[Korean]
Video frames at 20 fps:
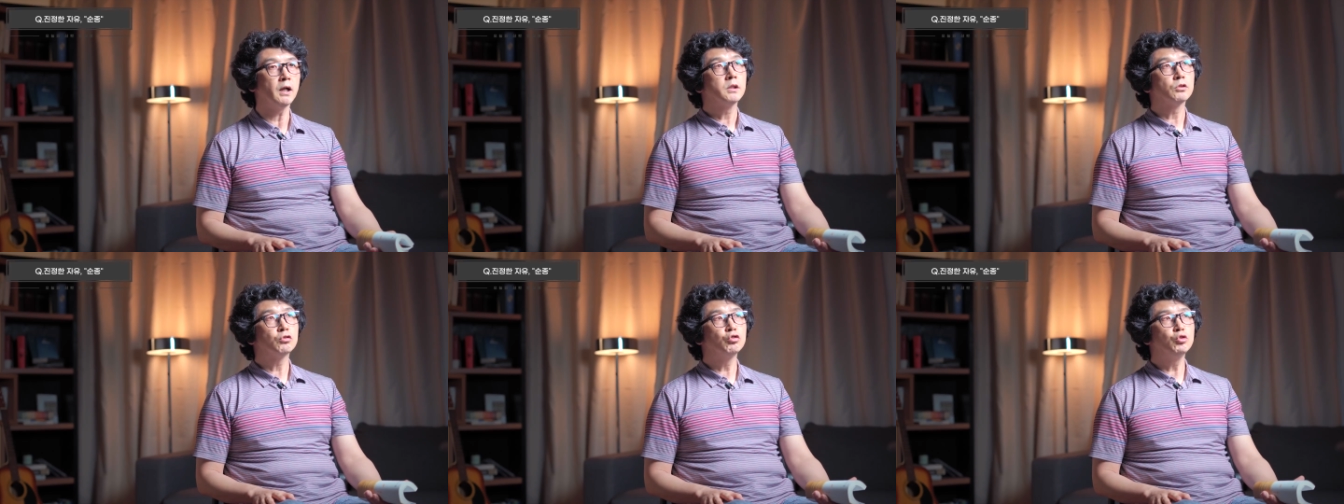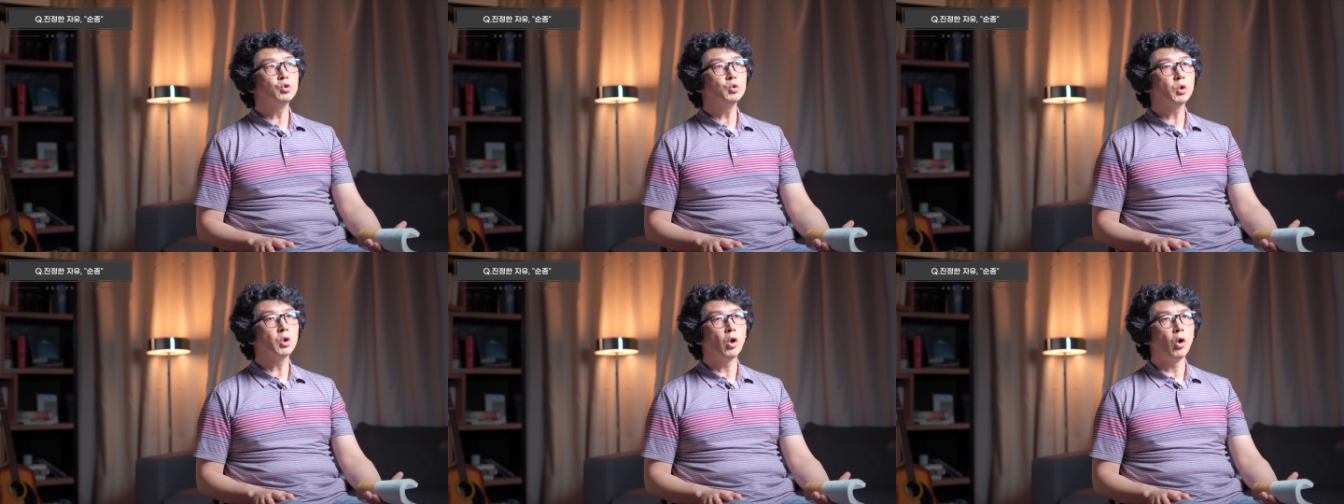그러니까
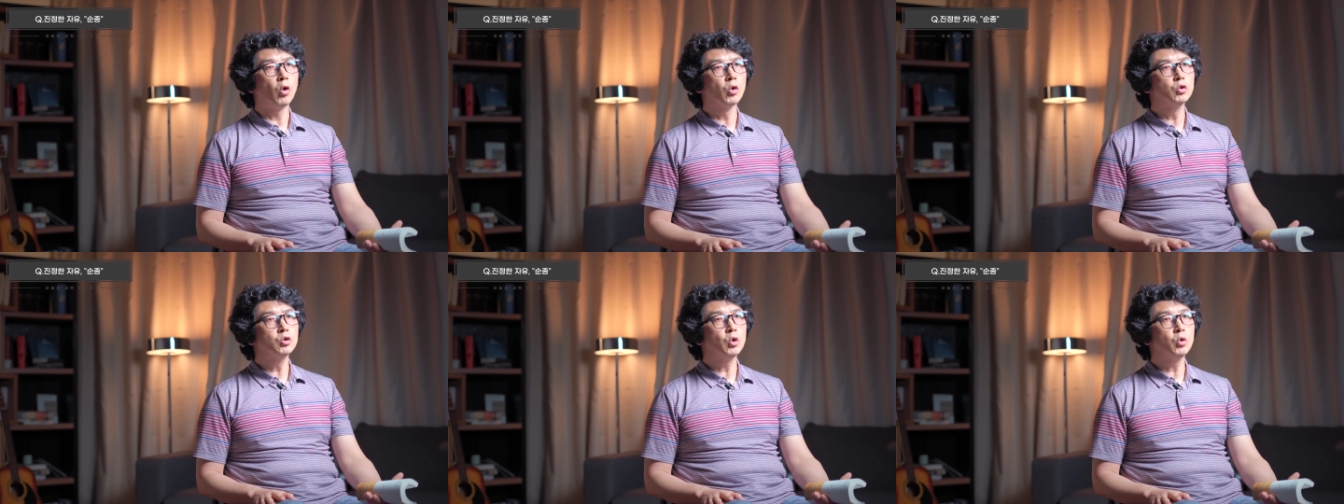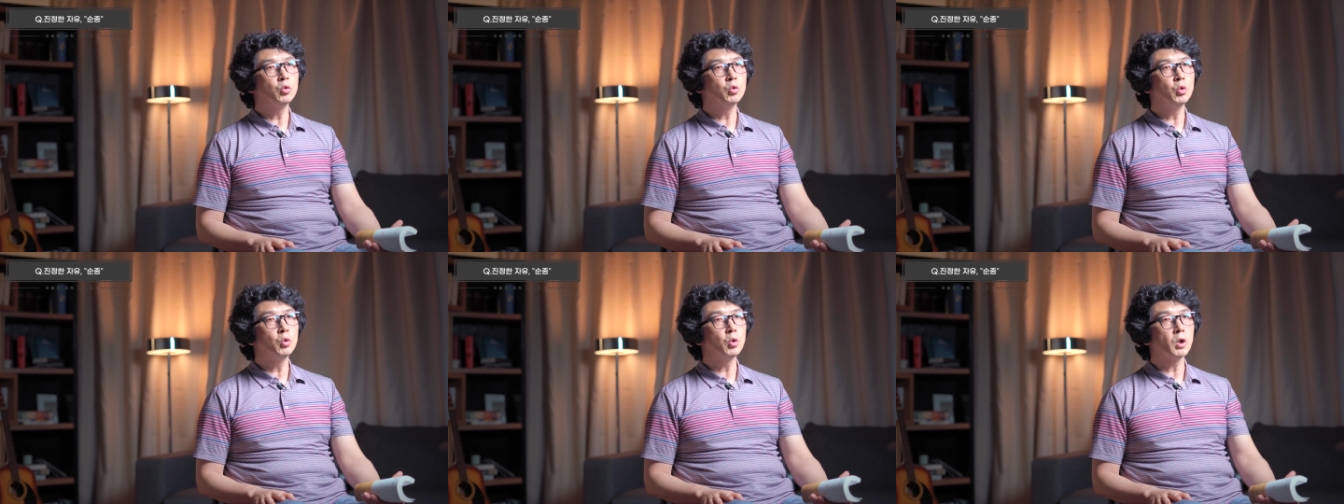순종이 어느
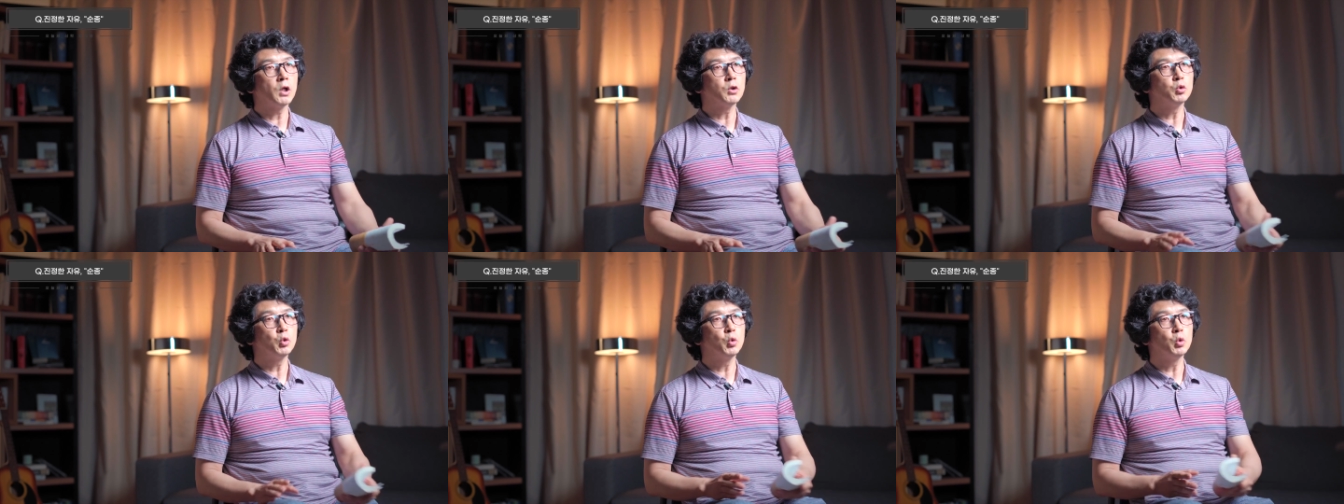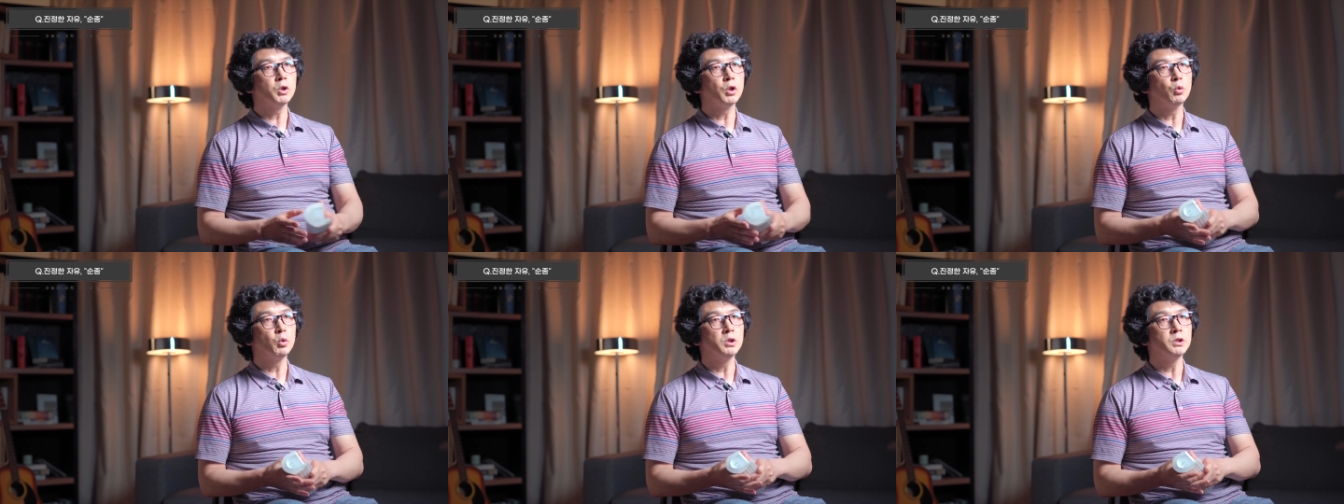정도
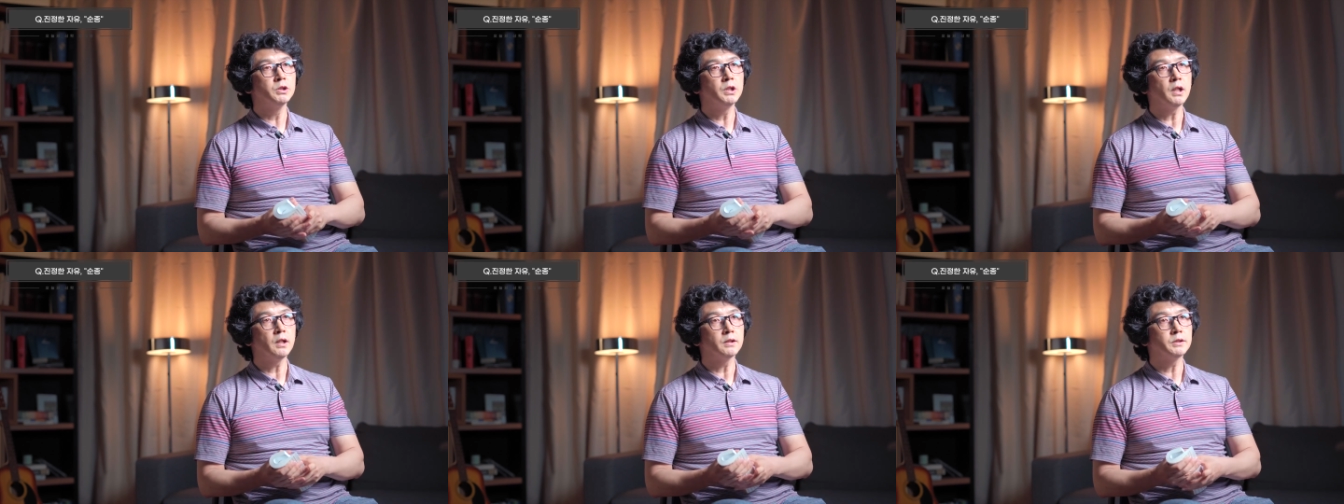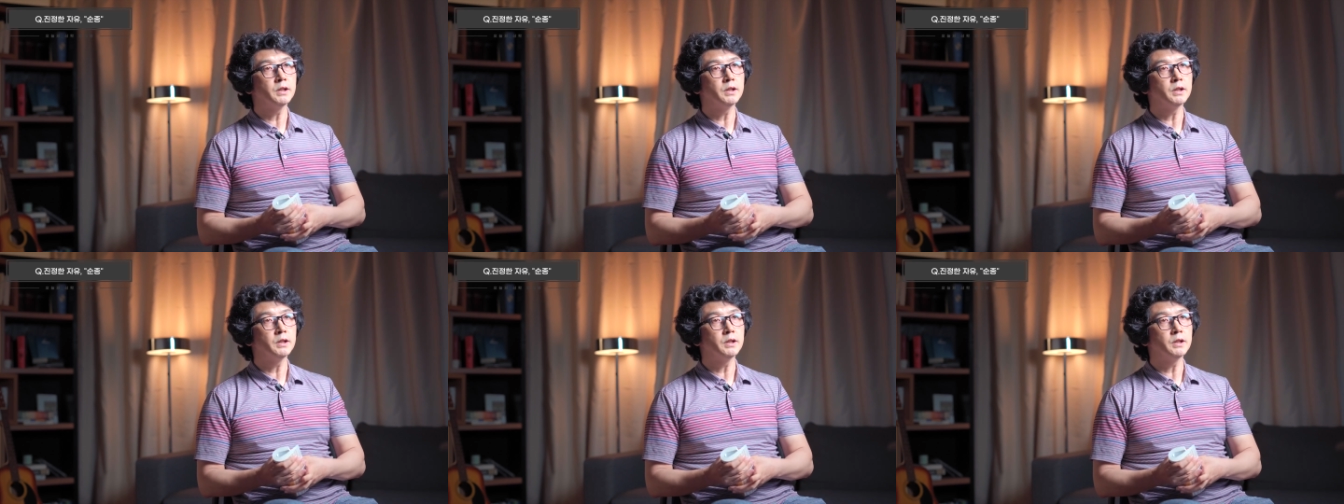강조되고 있느냐?